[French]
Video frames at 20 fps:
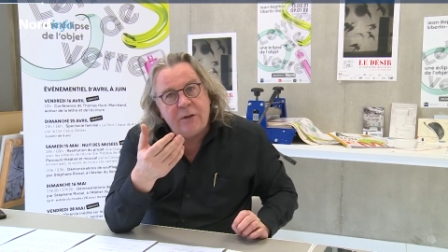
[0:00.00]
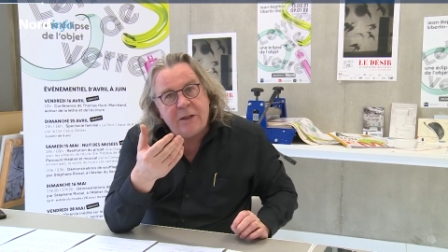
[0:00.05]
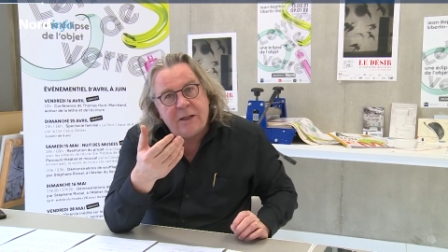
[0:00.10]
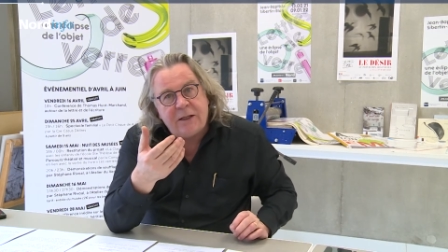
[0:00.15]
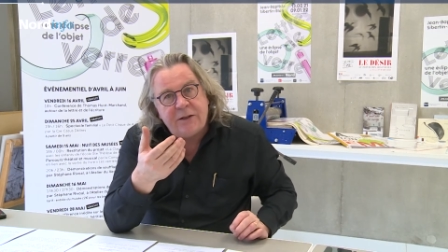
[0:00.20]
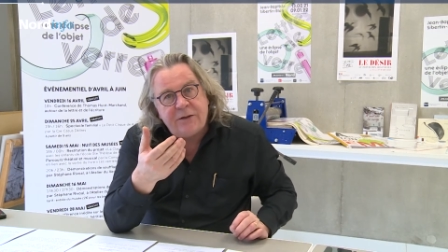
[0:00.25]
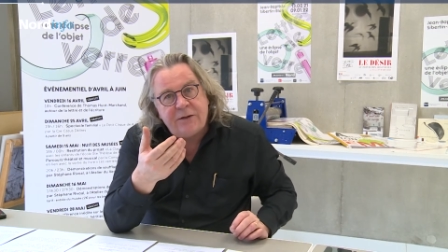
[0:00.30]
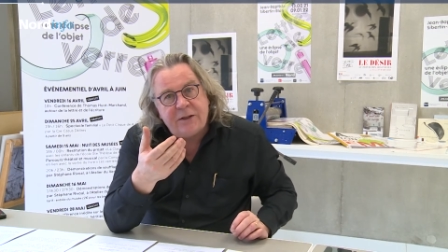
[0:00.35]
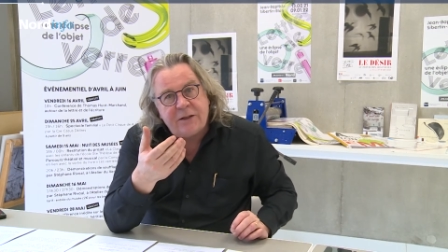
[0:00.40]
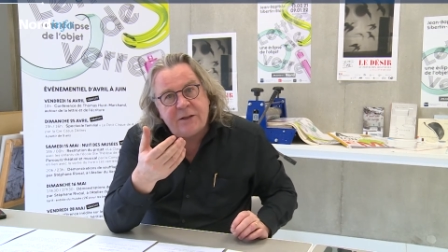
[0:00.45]
lire
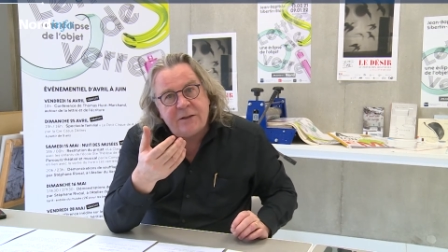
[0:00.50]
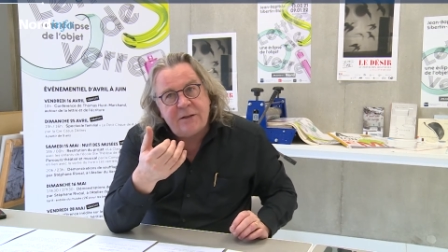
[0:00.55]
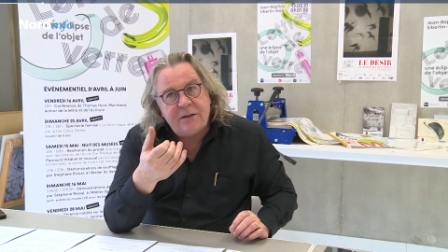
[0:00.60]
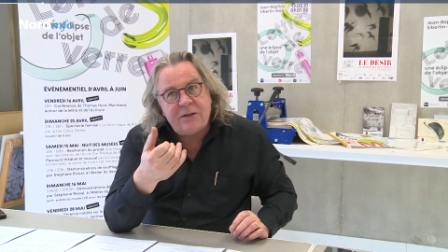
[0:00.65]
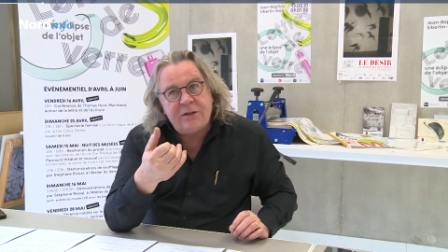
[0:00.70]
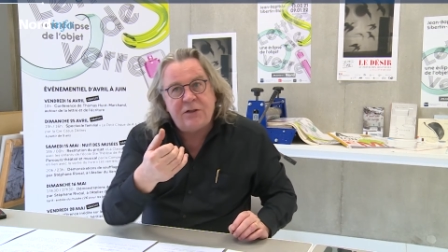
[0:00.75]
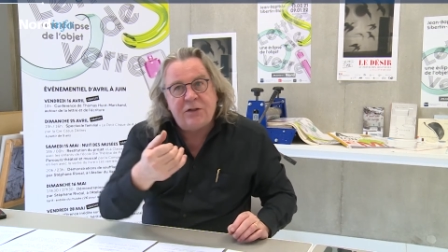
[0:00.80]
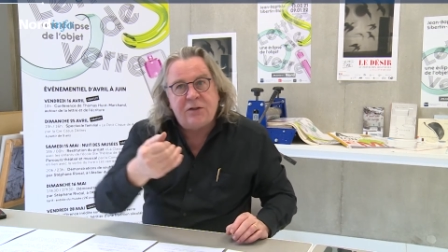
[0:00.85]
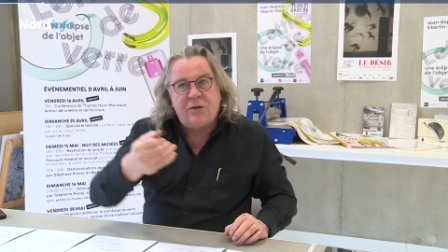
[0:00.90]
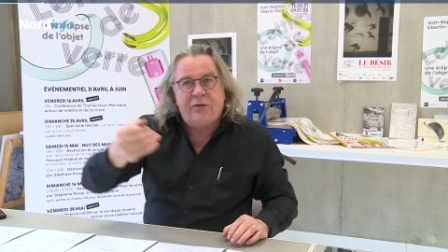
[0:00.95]
un texte et
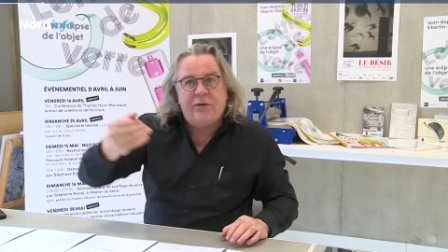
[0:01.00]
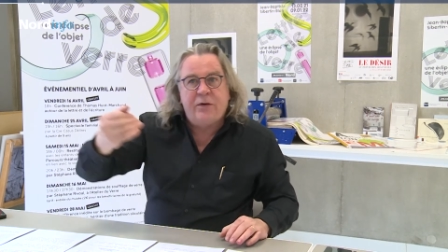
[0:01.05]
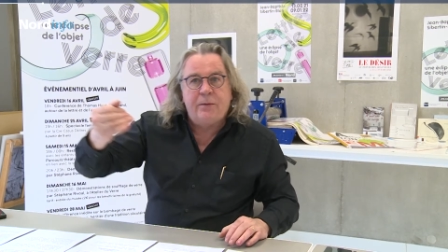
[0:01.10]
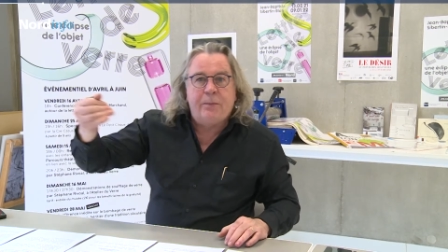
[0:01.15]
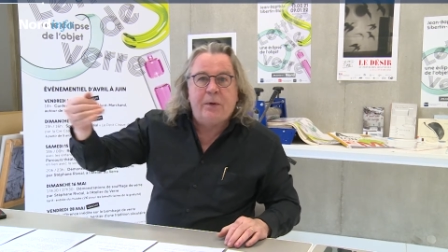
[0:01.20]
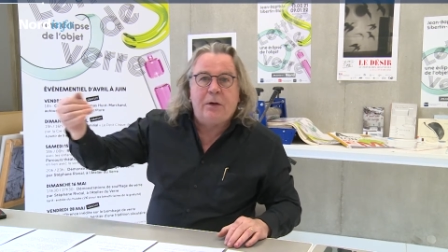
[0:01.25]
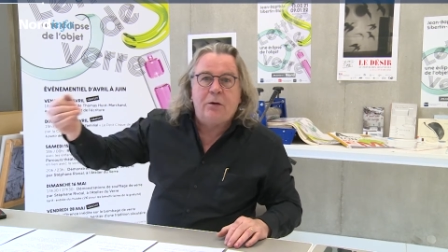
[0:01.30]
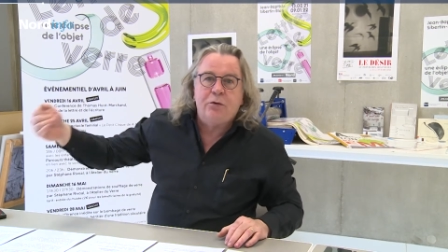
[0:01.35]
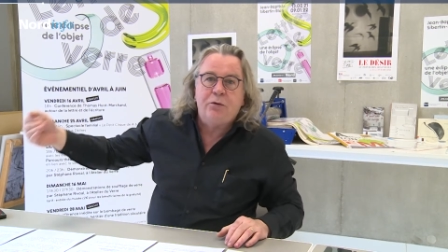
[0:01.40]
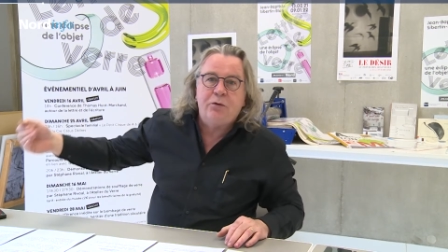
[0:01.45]
si j'en fais
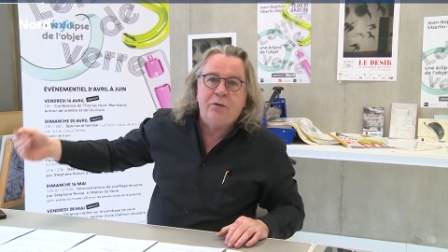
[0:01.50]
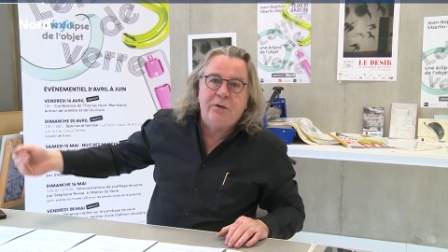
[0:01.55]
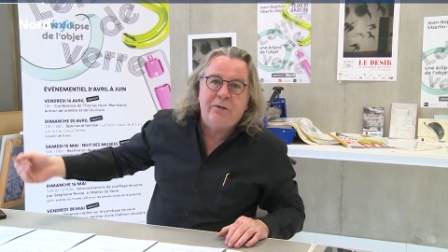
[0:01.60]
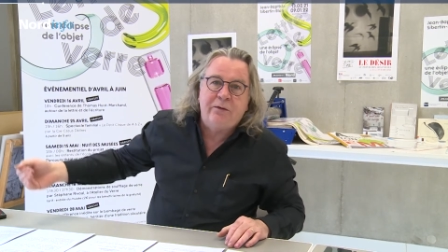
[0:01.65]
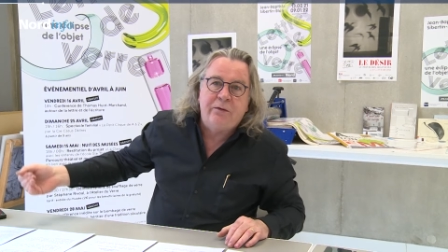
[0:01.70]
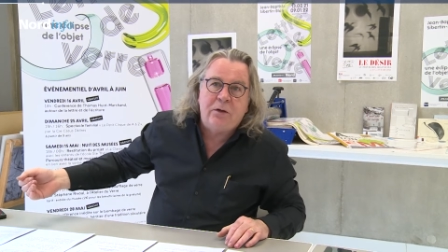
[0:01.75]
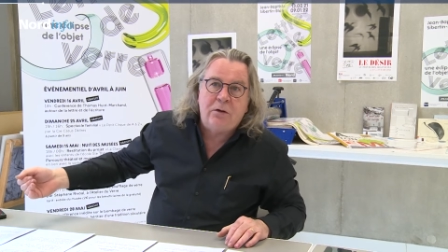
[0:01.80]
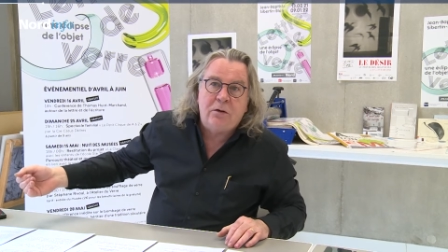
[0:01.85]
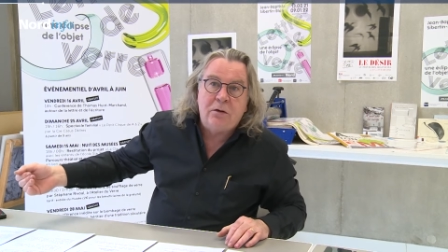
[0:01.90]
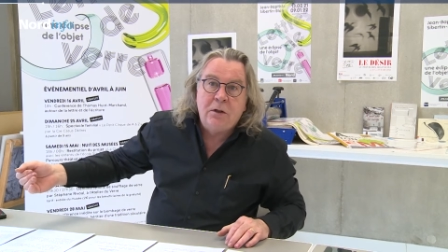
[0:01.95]
pas au
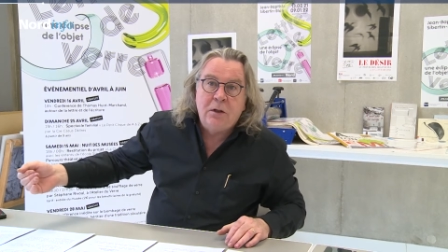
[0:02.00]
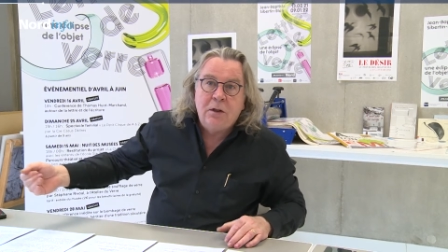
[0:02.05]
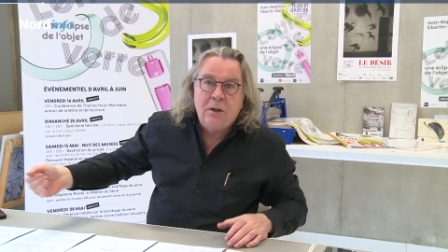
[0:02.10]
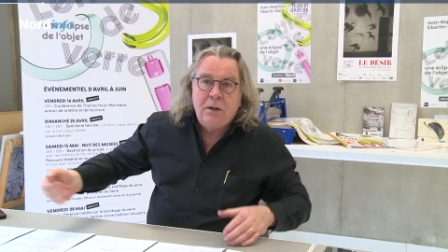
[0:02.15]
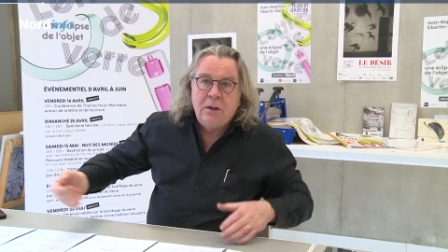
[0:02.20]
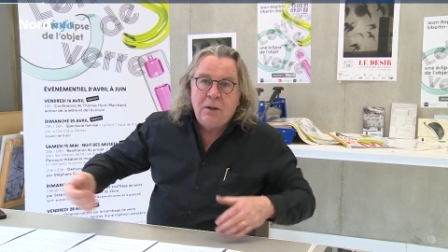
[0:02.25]
suivant,